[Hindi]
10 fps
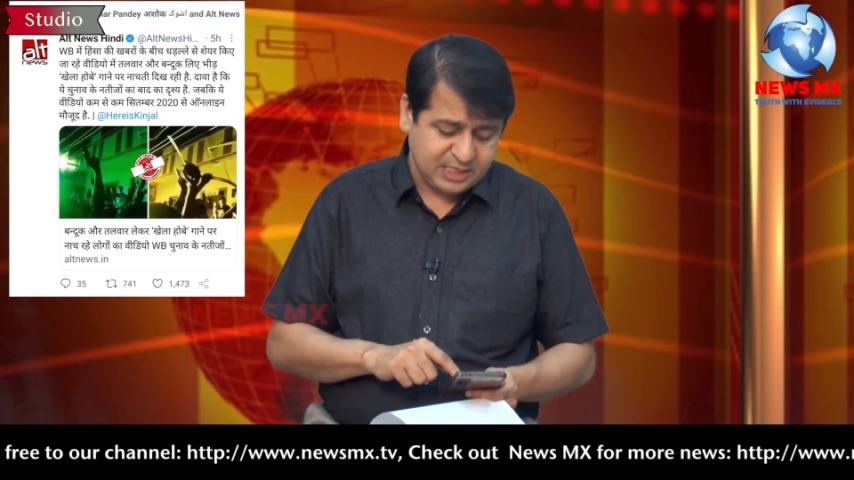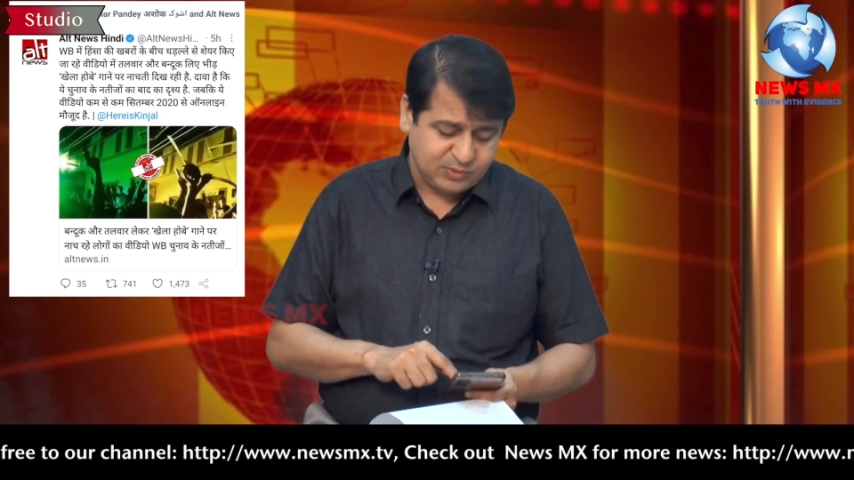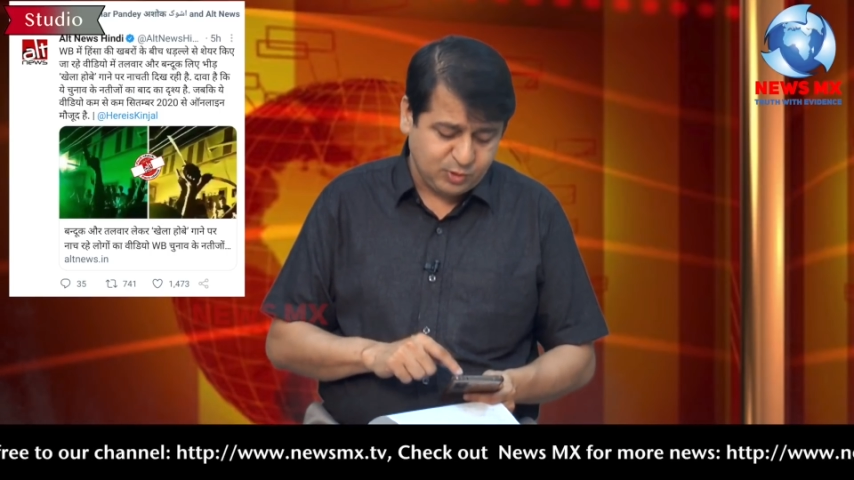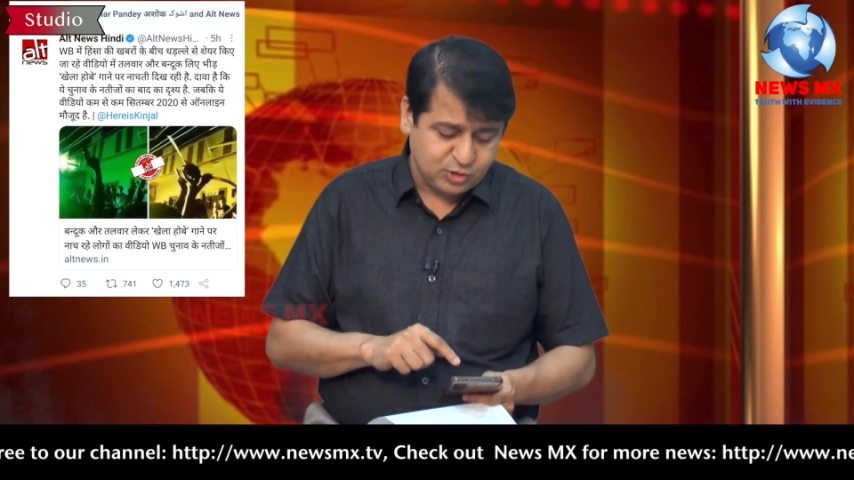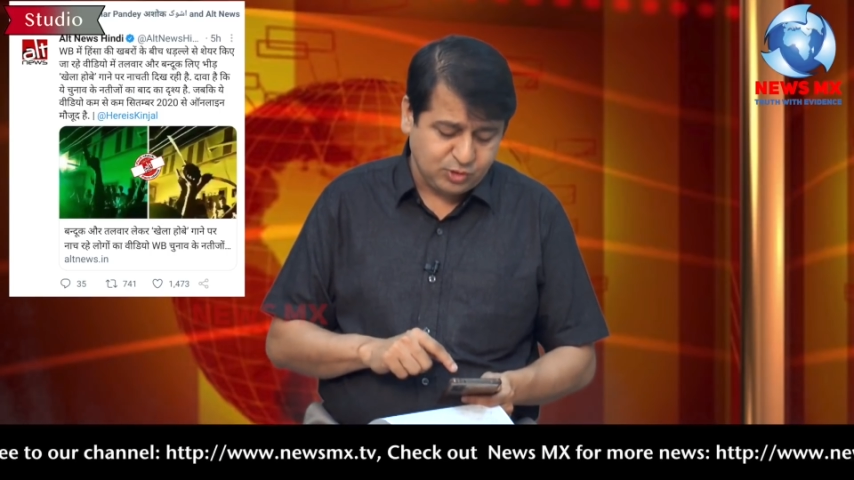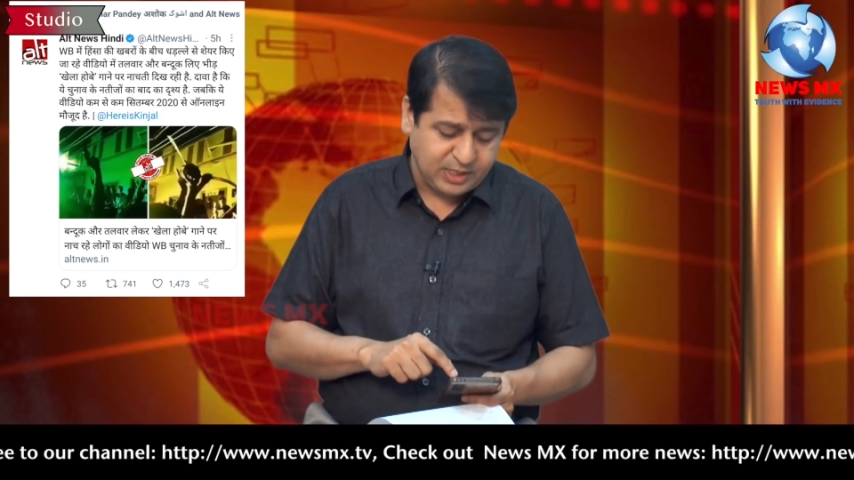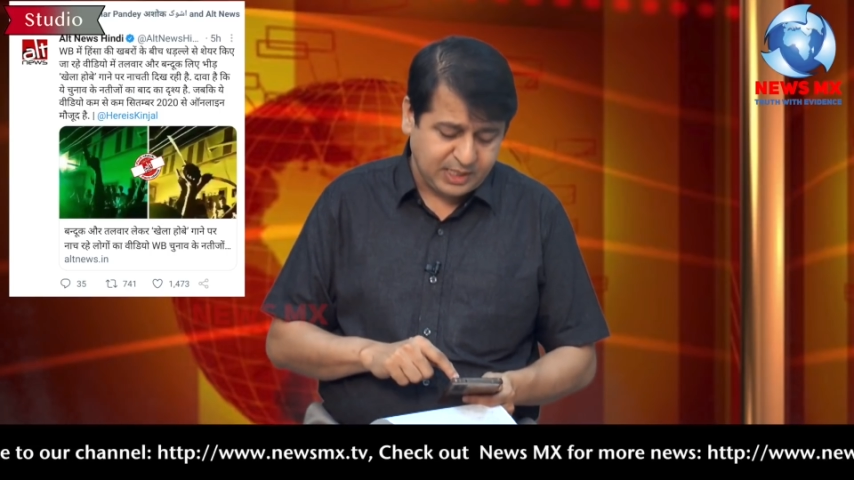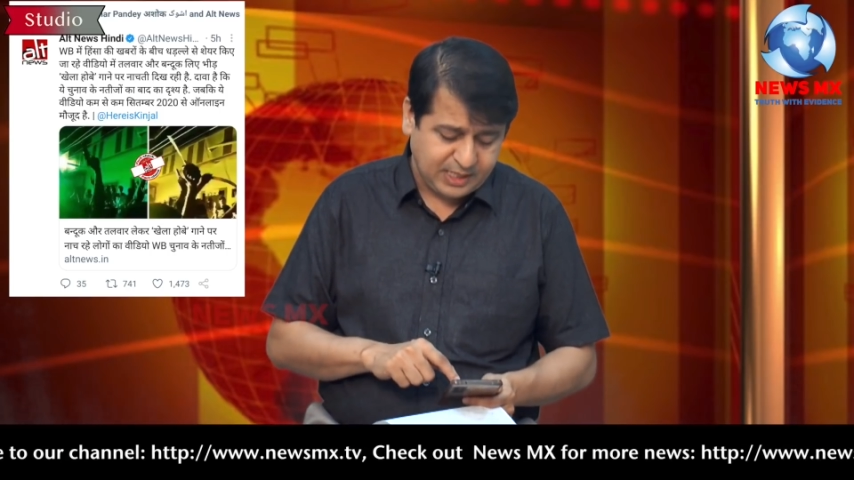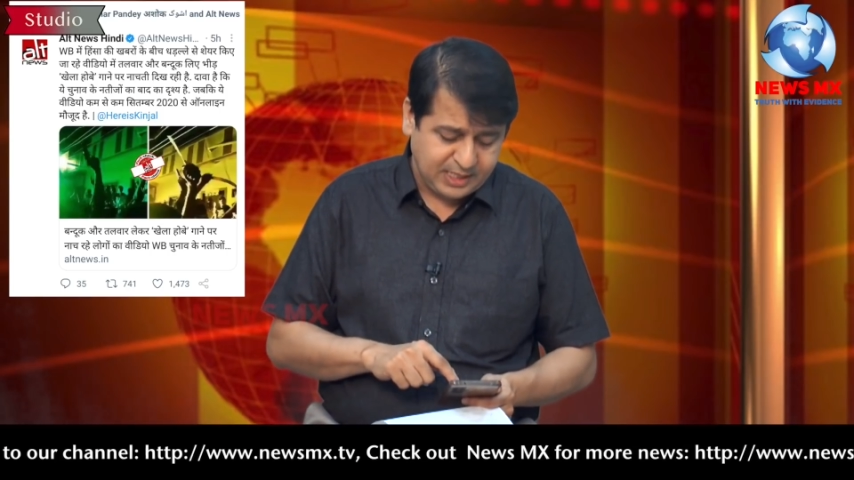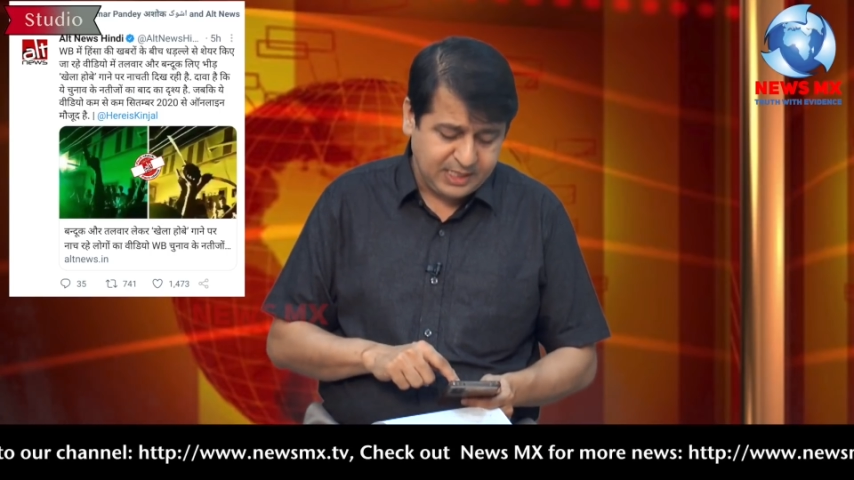एक्सपोज हो
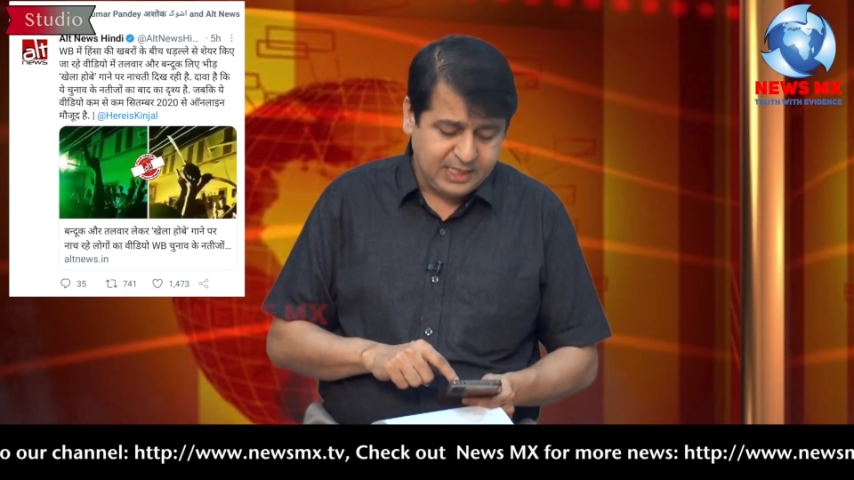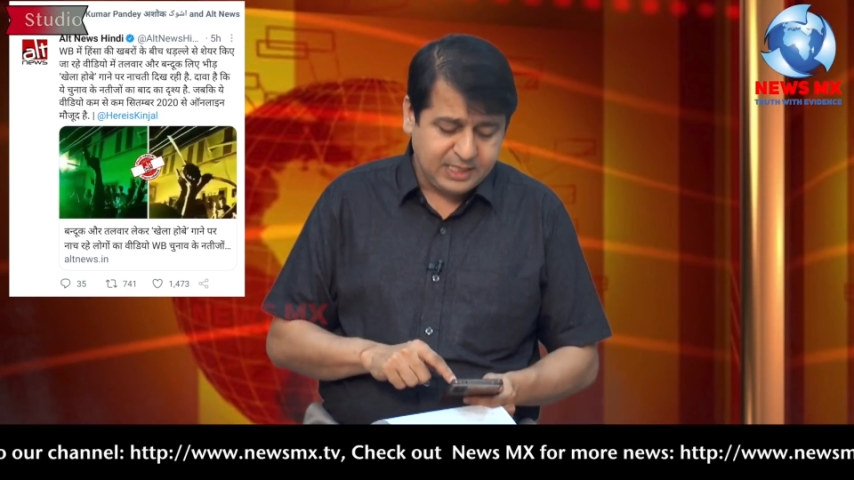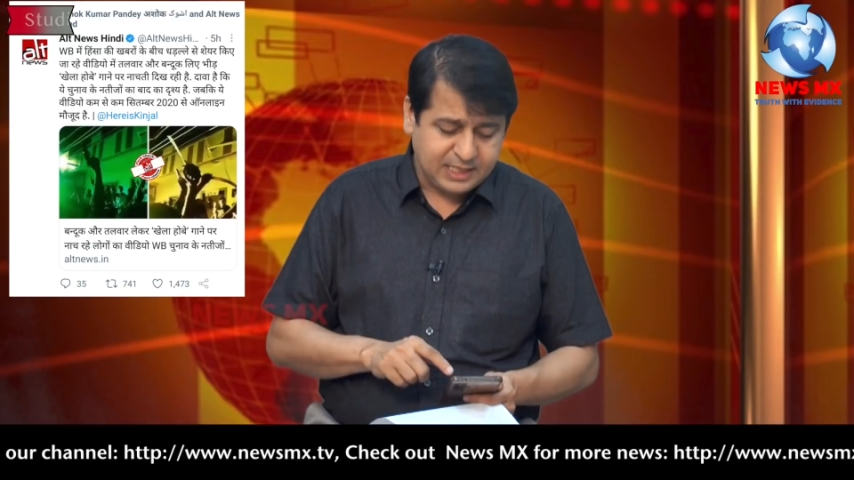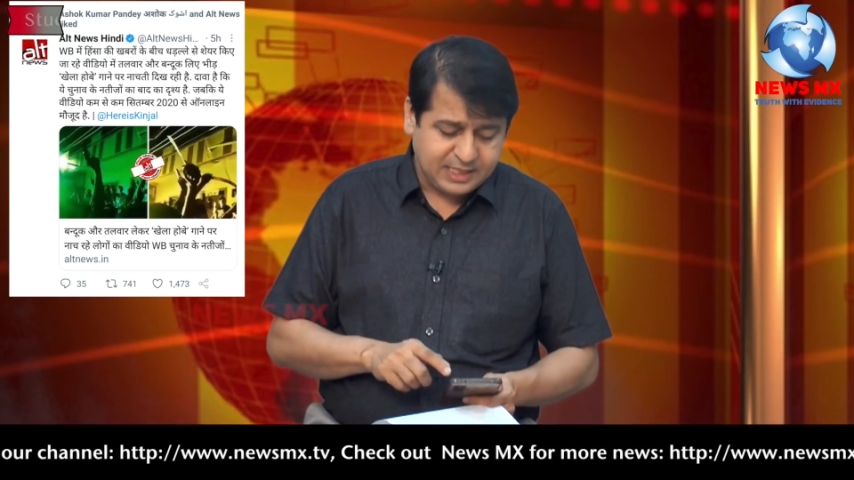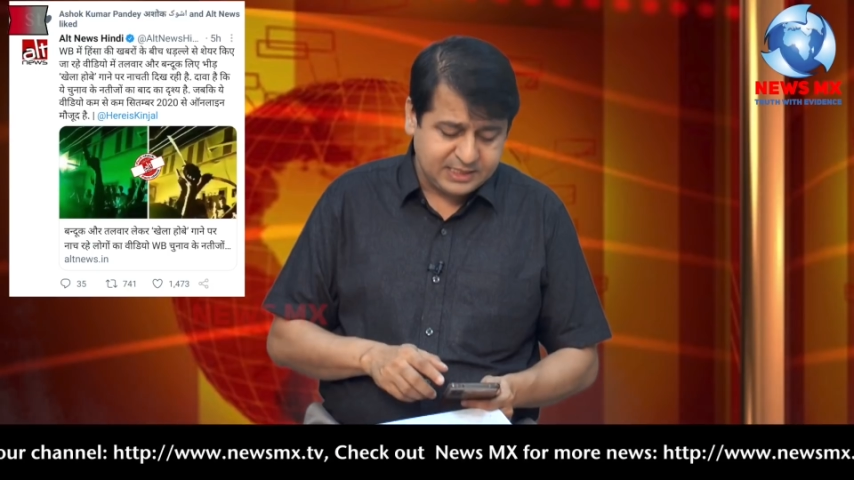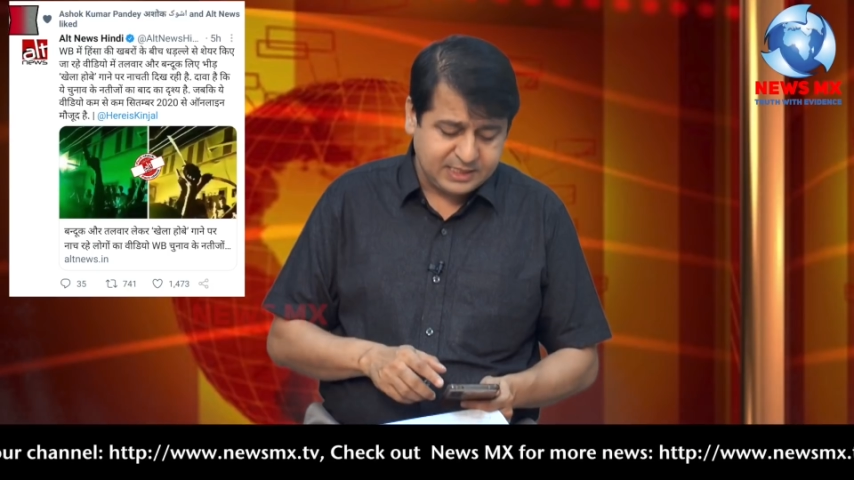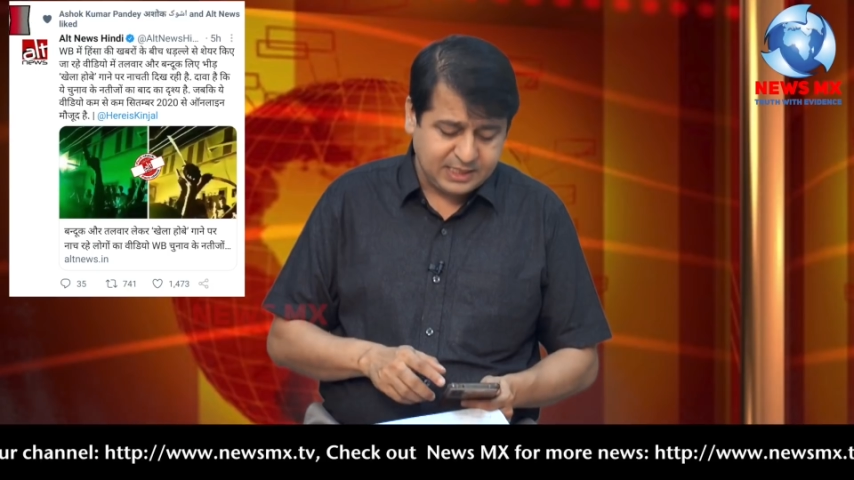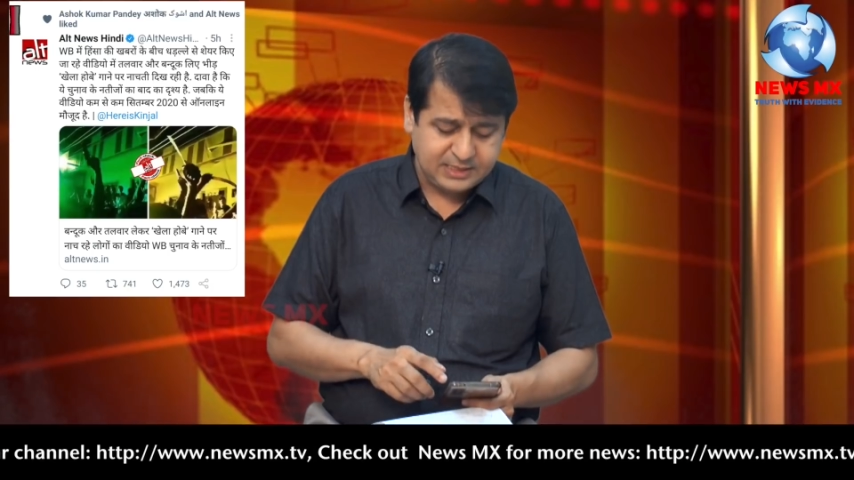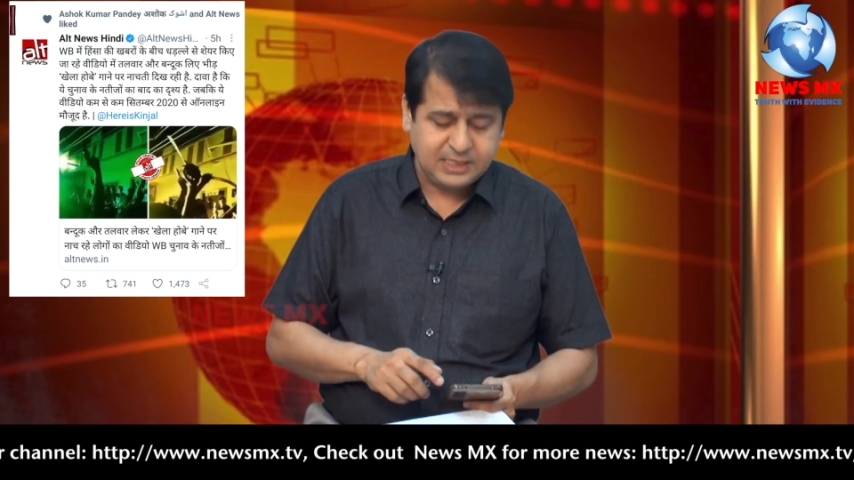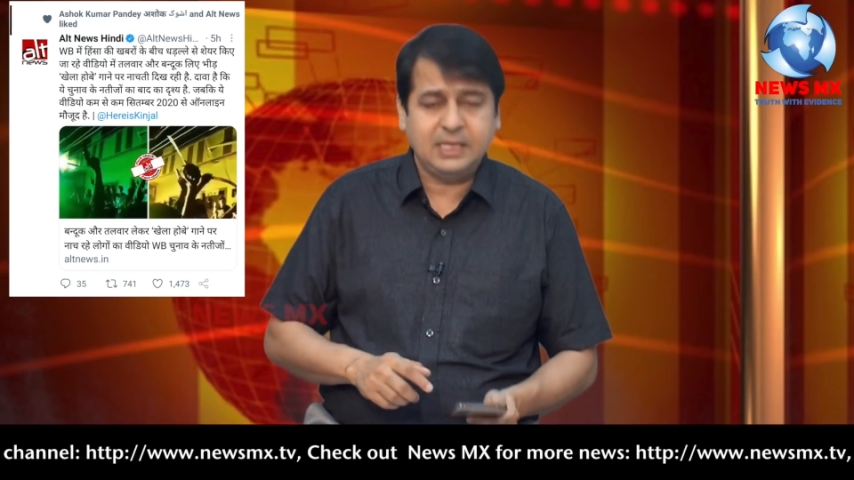गया है कि किस
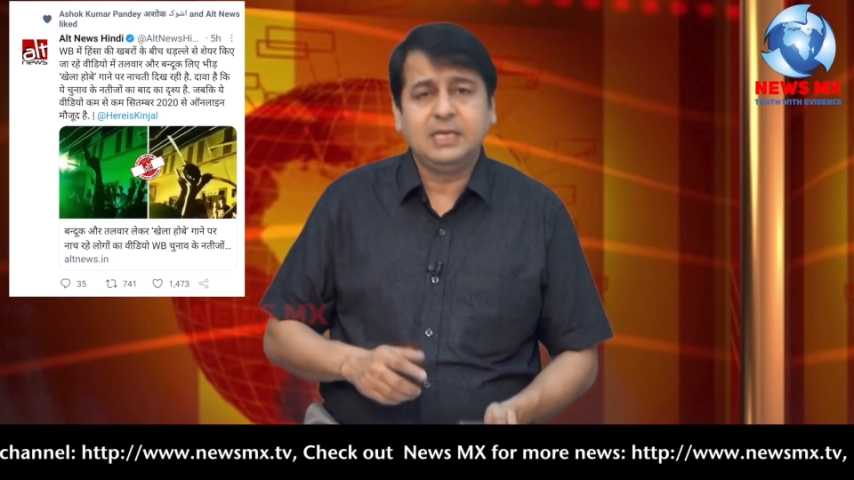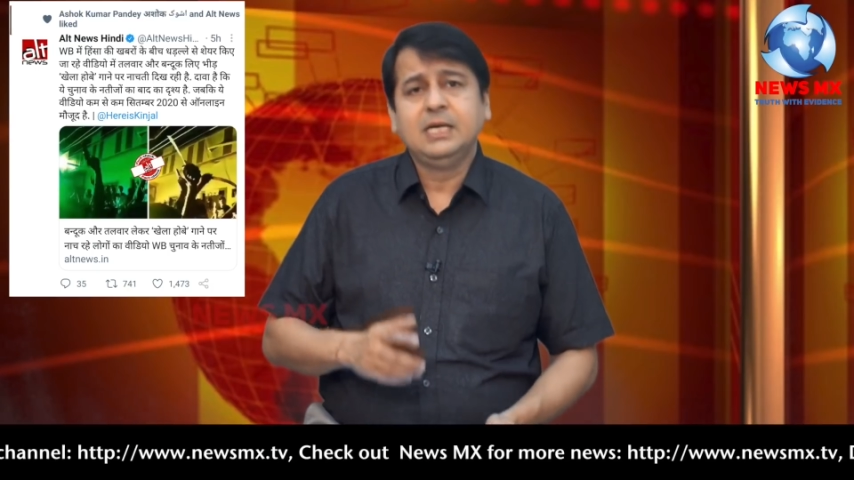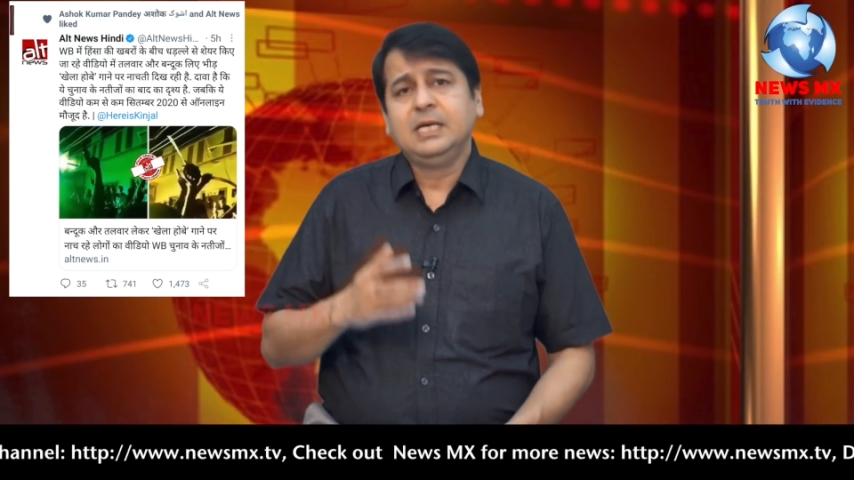तरह से